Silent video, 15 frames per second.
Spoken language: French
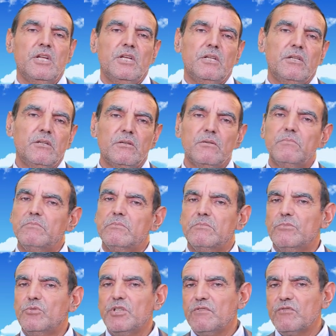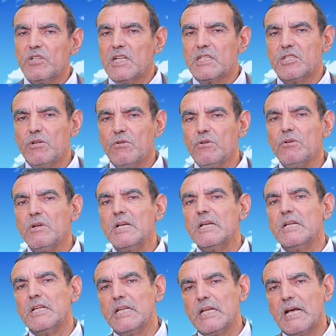euh, au niveau de la
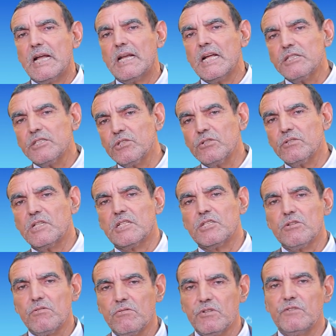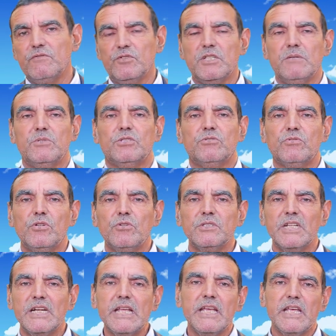cellule et à l'intérieur de la cellule, au niveau des
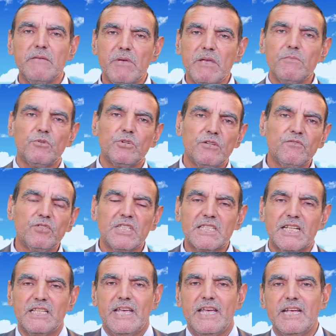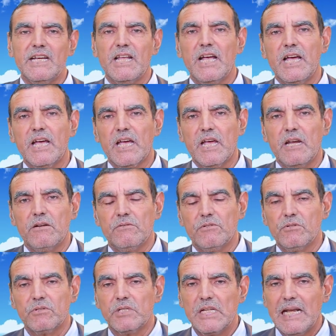mitochondries et même au niveau des ADN et ARN.
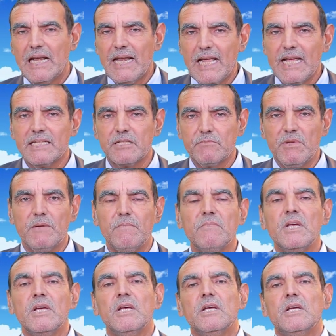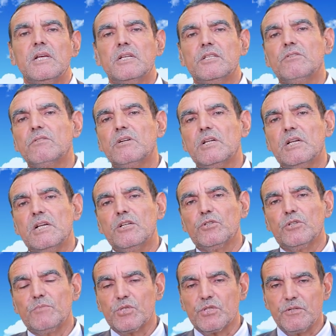Donc, ils lèsent même euh, donc, euh, les
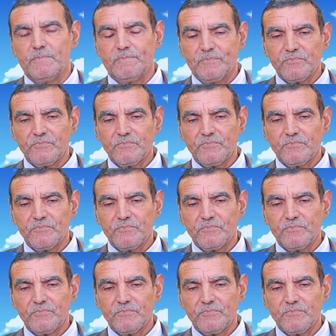chromosomes.